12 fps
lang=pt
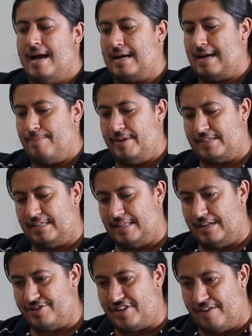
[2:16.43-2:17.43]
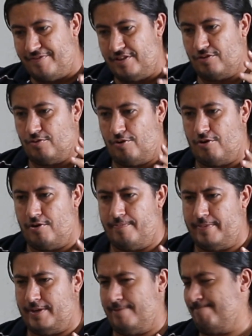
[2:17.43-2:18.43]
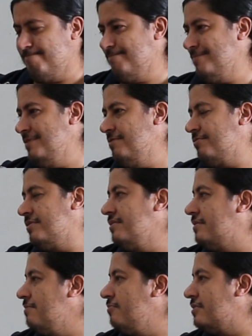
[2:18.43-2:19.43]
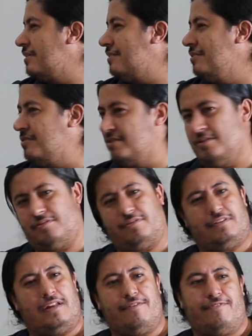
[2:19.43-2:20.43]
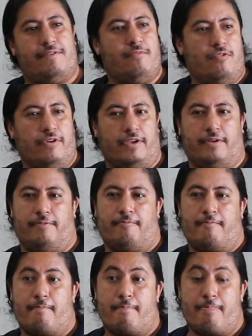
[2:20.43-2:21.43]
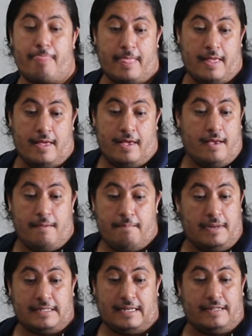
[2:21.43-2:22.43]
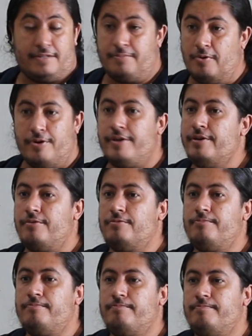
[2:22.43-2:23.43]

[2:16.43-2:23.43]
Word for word: A cabeça dela estava enorme, e eu senti muita tristeza, que se ela vai morrer. Mas ela não morreu.